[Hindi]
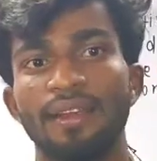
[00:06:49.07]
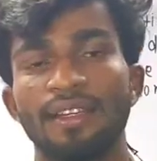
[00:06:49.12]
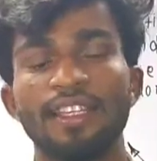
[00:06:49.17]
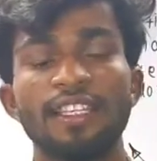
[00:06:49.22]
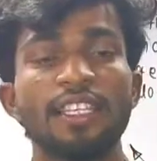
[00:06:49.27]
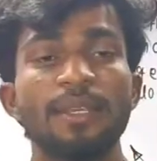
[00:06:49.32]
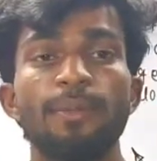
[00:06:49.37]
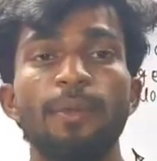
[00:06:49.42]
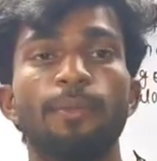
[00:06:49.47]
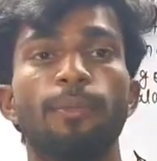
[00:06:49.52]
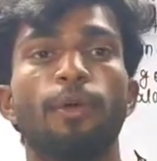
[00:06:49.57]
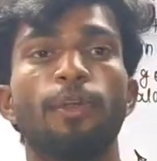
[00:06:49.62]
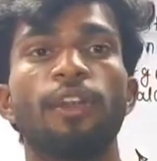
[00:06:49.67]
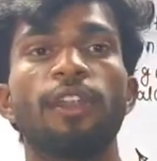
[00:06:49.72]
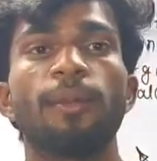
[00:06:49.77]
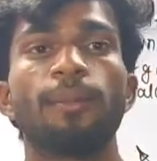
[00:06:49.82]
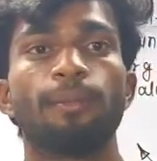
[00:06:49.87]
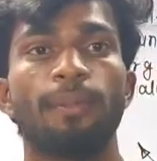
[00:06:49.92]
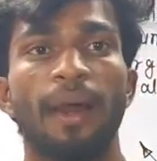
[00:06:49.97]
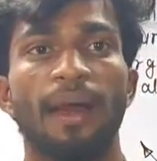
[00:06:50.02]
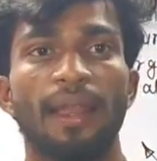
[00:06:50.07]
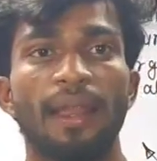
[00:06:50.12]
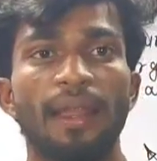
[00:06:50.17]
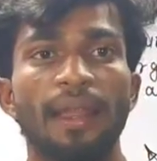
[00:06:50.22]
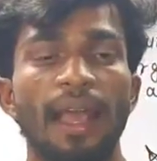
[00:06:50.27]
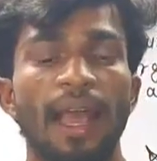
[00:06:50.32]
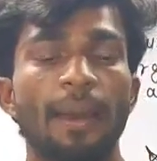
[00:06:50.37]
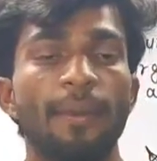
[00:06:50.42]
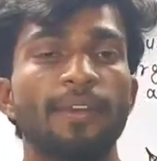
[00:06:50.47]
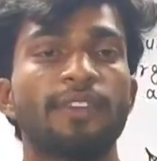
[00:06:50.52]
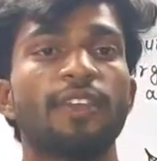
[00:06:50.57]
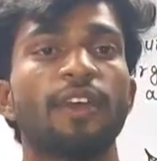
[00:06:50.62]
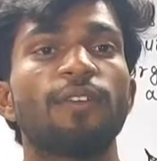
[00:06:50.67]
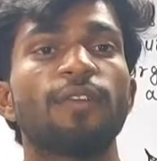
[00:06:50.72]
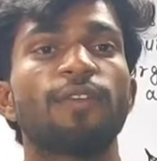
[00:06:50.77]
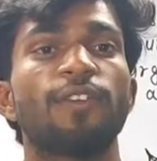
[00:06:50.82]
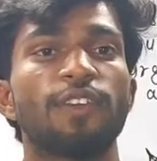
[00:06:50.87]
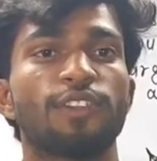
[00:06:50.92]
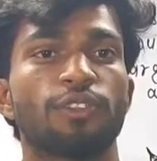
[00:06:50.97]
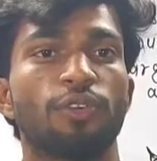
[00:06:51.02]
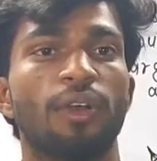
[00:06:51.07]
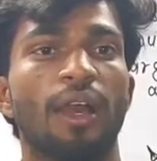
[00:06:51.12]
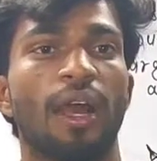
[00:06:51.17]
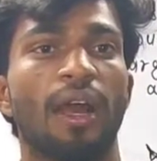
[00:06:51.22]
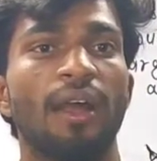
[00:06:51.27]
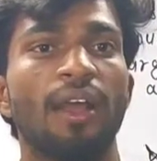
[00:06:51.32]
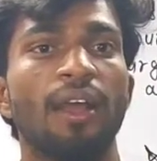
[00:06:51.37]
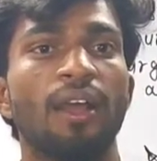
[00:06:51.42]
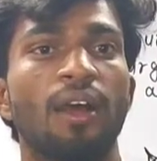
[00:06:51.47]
किसी भी बॉडी पर हमेशा फिक्स होगा